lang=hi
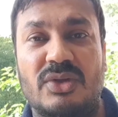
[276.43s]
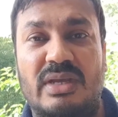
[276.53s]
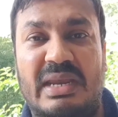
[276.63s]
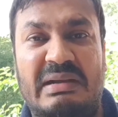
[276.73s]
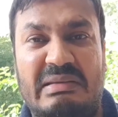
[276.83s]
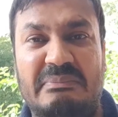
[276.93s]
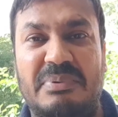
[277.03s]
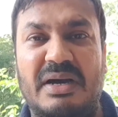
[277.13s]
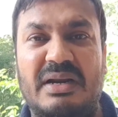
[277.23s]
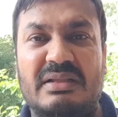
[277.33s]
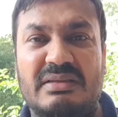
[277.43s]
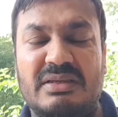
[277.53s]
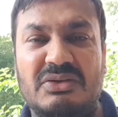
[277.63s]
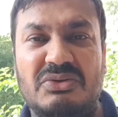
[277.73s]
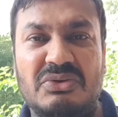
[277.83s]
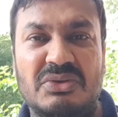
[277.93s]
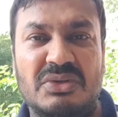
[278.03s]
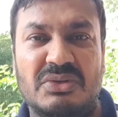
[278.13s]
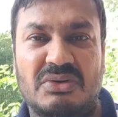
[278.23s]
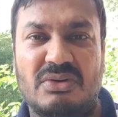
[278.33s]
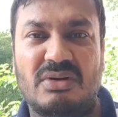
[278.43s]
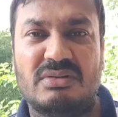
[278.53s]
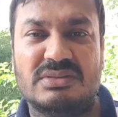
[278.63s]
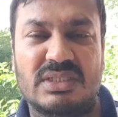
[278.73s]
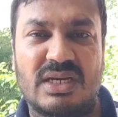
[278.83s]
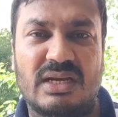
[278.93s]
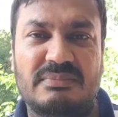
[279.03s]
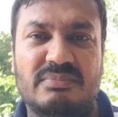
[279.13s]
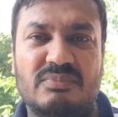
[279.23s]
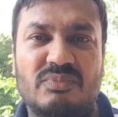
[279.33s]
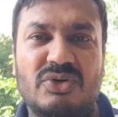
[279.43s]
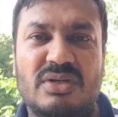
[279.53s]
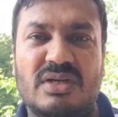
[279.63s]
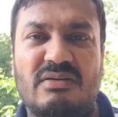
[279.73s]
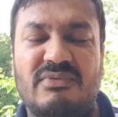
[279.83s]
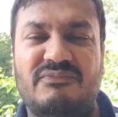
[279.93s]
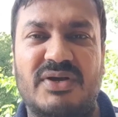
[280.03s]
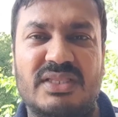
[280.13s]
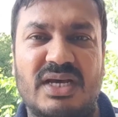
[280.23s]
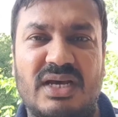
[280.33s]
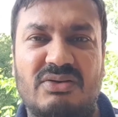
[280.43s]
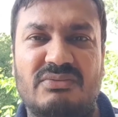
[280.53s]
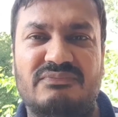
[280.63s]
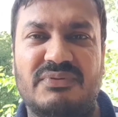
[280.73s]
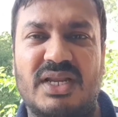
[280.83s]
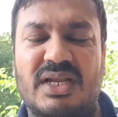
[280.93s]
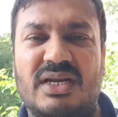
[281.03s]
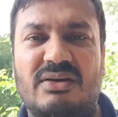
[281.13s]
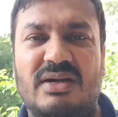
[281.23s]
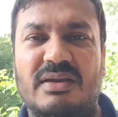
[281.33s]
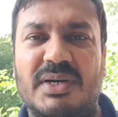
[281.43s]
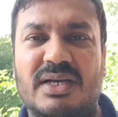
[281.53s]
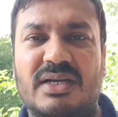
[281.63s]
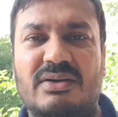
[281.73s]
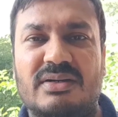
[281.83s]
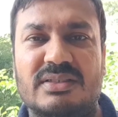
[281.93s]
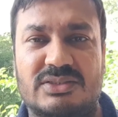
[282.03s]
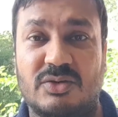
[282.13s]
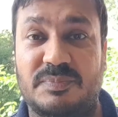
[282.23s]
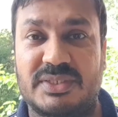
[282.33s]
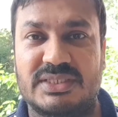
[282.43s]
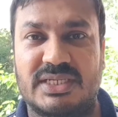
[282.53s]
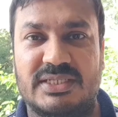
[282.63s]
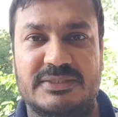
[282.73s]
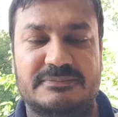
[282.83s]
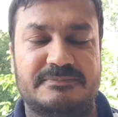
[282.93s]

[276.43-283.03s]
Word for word: एंटी भारत हीरो और जनाब मुल्क का वफादार और फलाना और धमाका और इसके ऊपर जाएंगे